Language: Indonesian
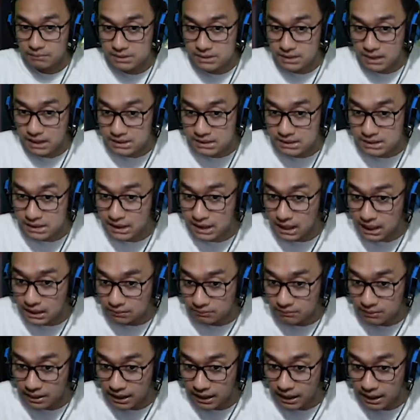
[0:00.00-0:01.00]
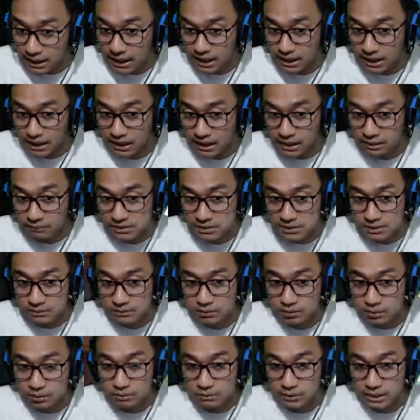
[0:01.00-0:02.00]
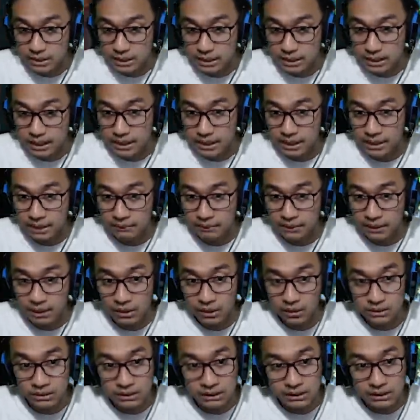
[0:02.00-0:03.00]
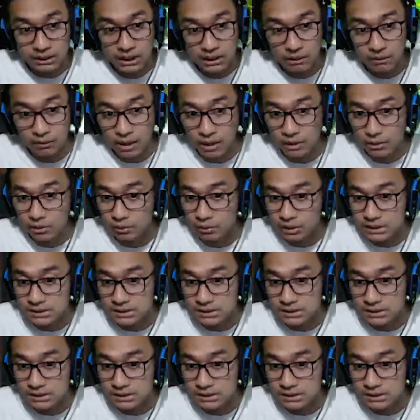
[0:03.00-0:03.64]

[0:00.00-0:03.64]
bisa sikat mereka ya bisa bunuh mereka ya itu kalau tidak waduh